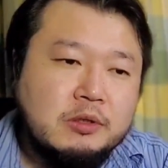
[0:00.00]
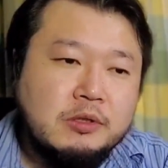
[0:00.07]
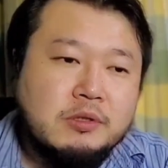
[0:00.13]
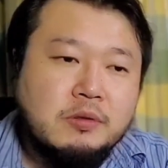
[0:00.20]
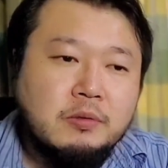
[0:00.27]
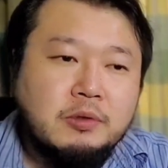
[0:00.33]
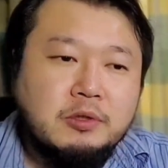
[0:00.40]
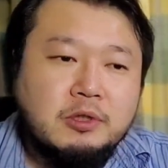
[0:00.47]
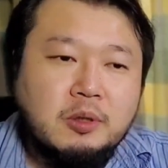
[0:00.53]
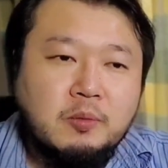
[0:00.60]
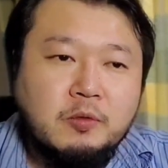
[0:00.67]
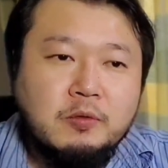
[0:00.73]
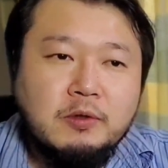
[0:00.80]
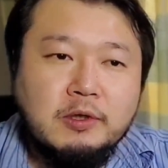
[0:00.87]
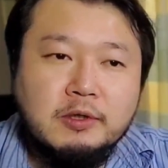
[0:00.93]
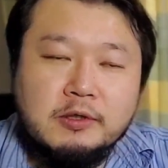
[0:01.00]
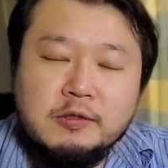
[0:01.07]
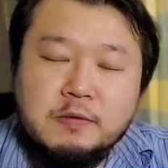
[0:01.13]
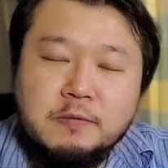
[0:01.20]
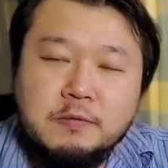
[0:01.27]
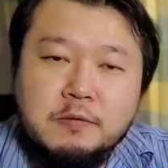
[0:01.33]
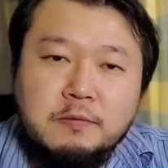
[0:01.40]
そういったものがね、
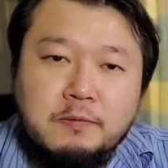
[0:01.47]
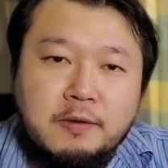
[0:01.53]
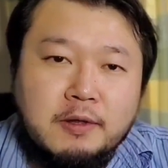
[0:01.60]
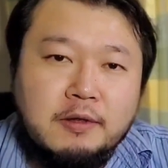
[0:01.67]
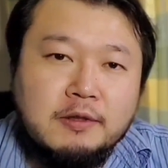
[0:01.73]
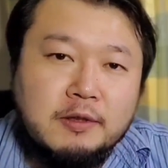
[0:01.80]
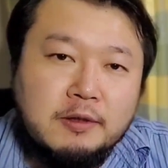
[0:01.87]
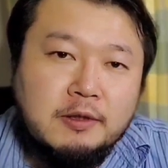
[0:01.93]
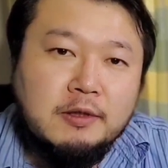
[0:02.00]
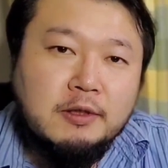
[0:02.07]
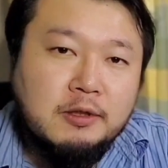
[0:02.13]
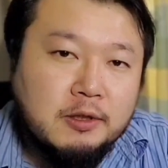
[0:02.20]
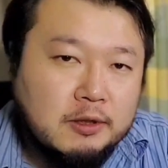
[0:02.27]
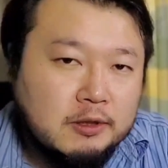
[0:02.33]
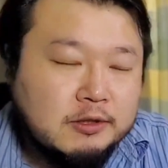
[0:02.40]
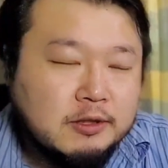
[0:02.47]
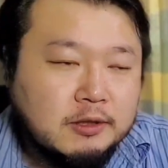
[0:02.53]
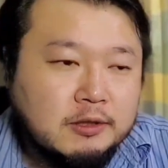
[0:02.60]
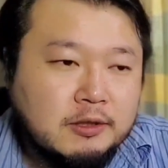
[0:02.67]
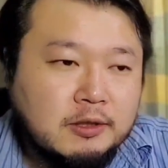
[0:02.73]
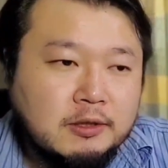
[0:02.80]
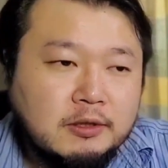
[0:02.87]
ソフトウェア的にね、
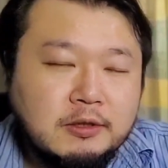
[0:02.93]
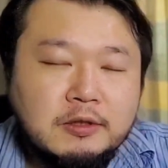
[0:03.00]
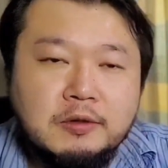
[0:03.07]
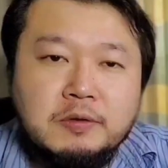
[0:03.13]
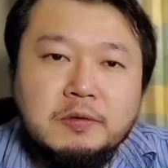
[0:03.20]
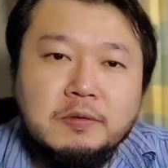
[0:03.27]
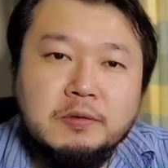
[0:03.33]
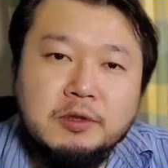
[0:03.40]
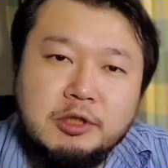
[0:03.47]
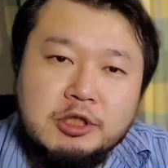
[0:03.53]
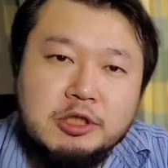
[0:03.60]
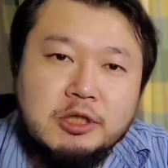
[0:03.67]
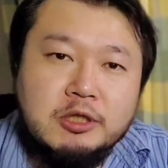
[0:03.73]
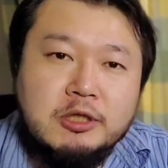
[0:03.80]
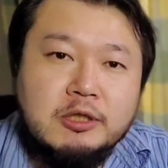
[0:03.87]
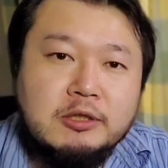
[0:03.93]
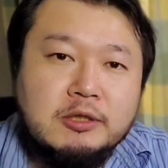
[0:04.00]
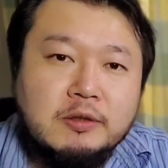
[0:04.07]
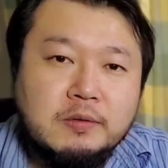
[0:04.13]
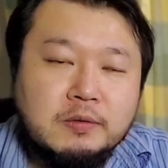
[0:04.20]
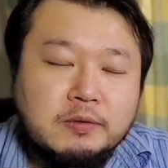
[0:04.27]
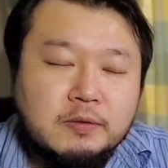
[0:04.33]
設定できるように仕上がっ
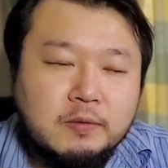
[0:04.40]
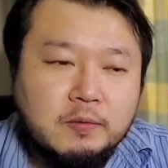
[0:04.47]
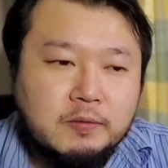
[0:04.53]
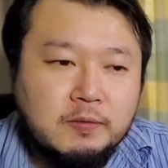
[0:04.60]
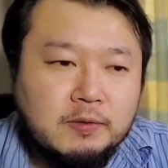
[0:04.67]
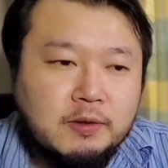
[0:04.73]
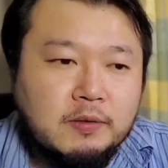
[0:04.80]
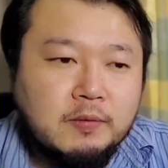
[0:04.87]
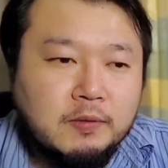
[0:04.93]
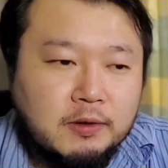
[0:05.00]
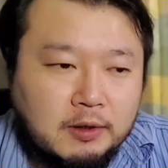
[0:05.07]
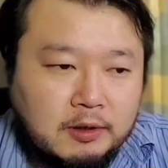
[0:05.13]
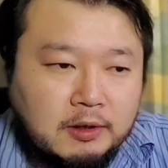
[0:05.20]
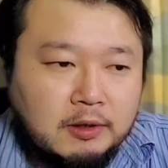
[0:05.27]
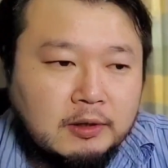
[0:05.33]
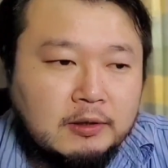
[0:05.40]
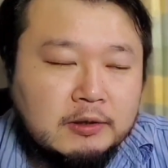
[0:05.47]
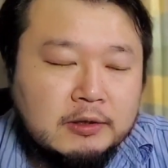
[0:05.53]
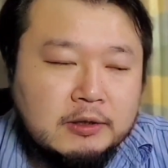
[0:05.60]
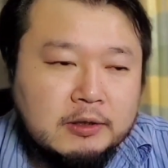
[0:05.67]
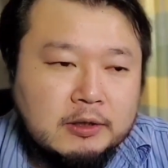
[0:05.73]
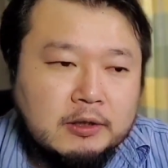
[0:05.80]
てるってことなので、
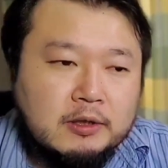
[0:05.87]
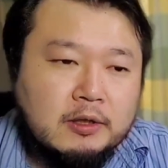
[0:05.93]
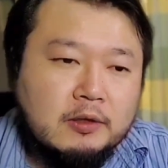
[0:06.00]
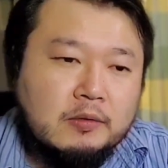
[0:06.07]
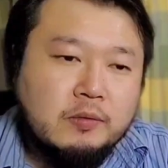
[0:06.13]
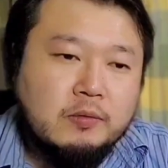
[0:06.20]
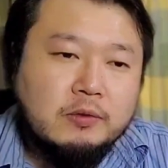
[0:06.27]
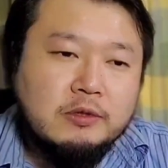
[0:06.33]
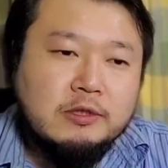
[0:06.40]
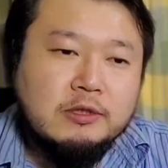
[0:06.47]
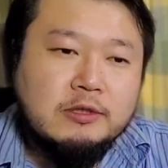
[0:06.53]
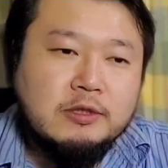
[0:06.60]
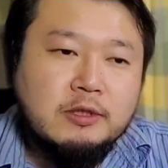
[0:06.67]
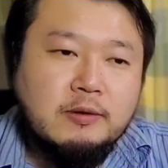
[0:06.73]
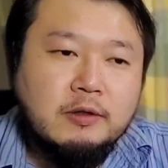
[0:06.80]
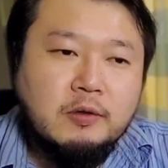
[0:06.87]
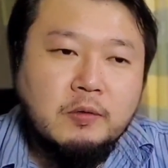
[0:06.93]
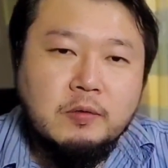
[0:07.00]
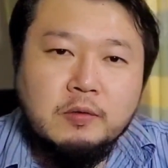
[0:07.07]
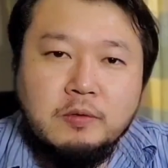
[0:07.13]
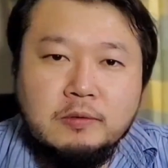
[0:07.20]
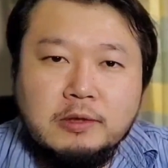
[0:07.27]
実際には
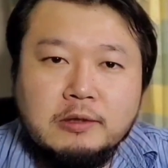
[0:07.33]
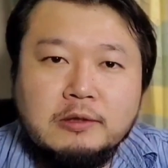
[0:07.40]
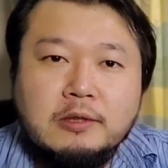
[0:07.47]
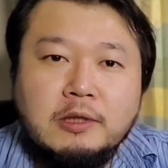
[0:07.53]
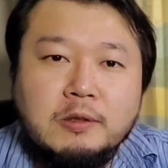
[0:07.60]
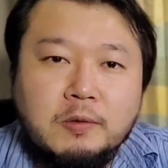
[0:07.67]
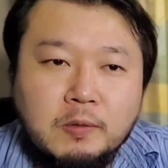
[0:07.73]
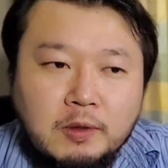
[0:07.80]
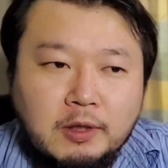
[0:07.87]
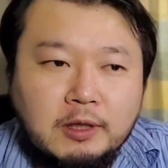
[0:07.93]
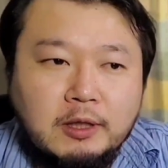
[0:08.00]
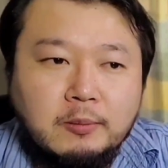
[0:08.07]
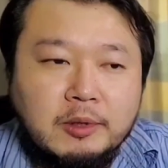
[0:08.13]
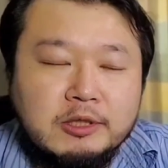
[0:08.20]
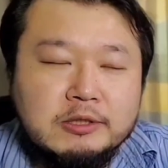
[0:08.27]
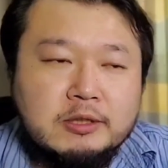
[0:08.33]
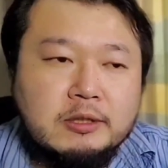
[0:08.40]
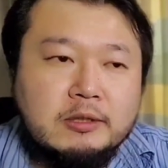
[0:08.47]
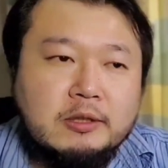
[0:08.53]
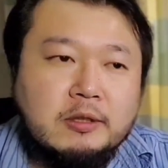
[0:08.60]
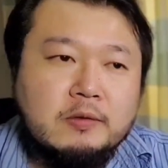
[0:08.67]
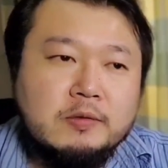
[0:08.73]
容量だったりとか、まあ、
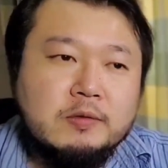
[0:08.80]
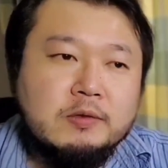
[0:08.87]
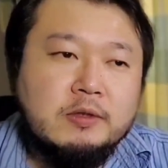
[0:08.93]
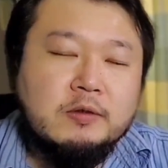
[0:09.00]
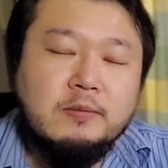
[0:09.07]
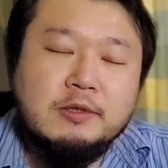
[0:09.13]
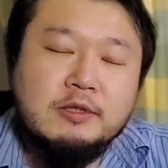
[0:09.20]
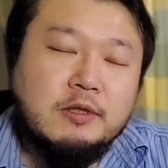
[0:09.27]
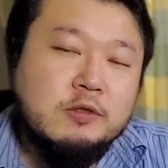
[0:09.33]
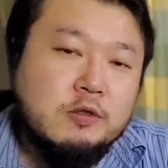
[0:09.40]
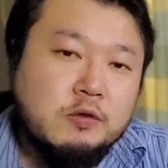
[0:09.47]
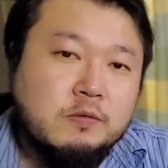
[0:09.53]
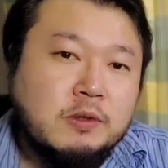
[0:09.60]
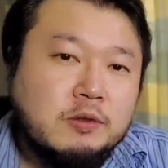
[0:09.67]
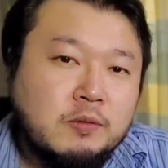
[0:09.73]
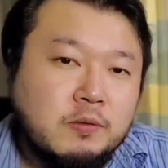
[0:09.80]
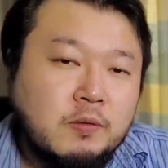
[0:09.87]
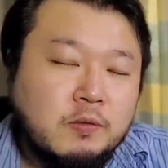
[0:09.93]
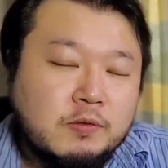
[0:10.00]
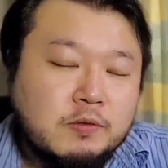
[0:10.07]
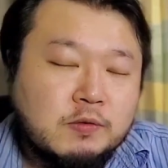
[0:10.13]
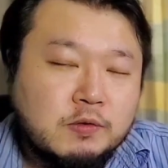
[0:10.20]
全体の例えば 30W
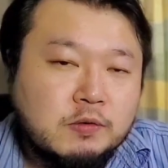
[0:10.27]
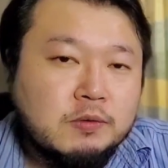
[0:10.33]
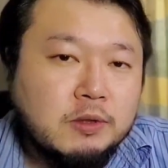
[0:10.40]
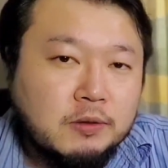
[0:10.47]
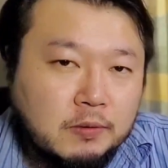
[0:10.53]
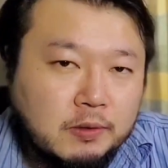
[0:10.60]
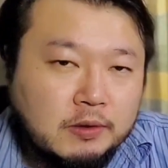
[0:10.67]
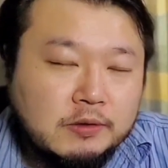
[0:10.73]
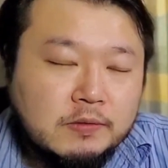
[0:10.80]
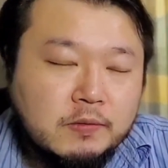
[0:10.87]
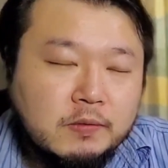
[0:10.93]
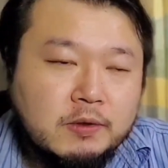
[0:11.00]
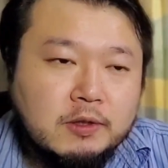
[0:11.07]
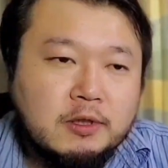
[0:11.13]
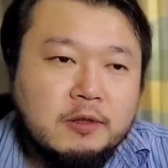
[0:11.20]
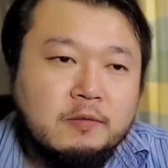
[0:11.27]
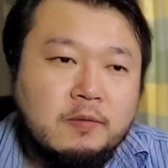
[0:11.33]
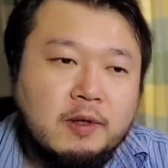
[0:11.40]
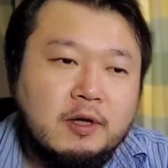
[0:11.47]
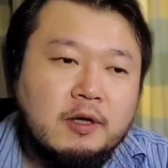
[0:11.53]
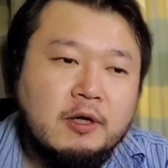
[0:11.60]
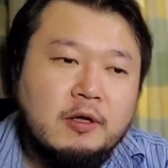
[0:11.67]
高速充電とか、そこら辺
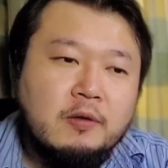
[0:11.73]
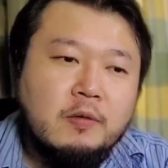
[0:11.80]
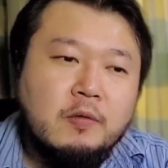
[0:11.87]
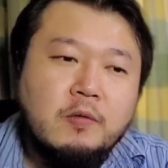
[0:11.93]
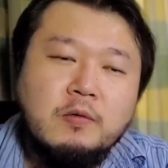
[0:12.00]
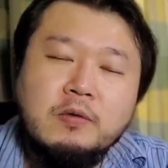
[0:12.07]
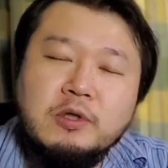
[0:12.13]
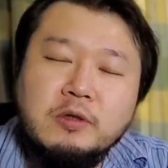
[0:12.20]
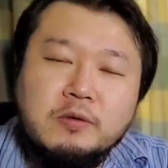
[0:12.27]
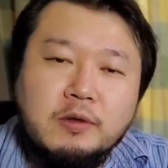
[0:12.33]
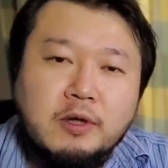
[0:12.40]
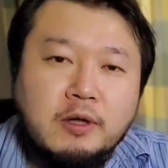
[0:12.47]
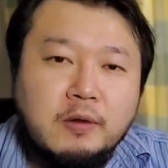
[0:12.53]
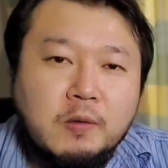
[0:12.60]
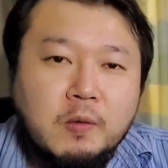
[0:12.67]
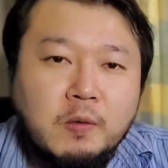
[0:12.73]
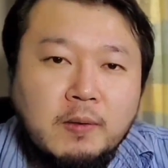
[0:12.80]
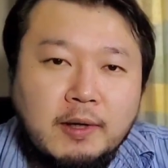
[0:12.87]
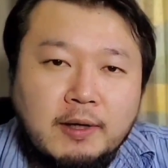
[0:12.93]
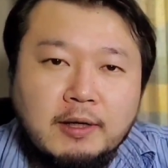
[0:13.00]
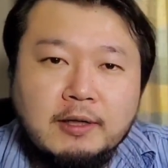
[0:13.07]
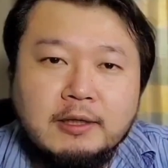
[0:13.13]
は大きく変更
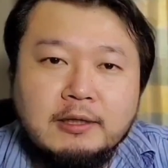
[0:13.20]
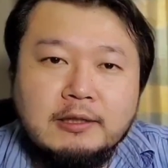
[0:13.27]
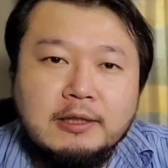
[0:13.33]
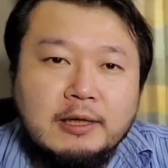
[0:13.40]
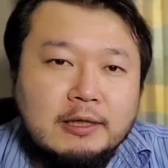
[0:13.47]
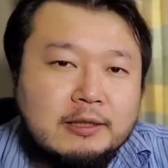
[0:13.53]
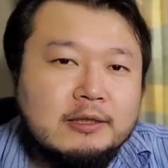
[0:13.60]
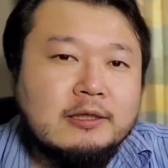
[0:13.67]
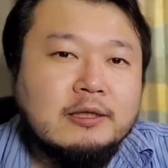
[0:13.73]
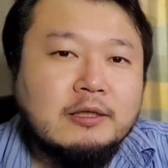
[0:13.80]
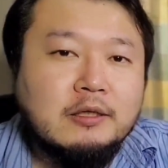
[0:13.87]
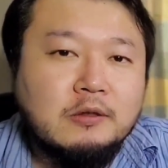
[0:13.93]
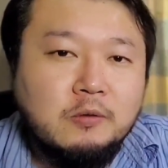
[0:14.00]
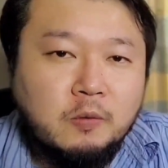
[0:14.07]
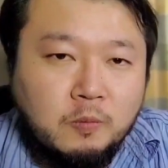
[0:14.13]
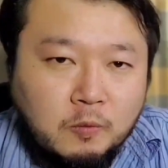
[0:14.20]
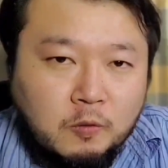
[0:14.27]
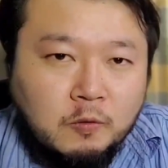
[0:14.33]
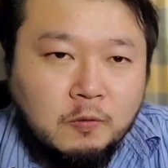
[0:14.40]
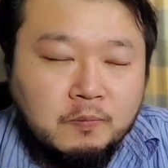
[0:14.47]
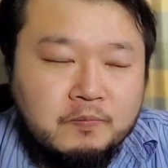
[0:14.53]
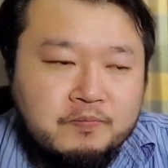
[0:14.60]
はないんだけど
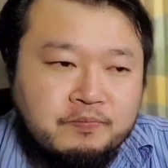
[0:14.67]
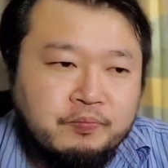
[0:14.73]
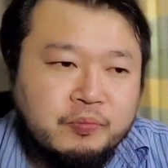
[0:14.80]
も、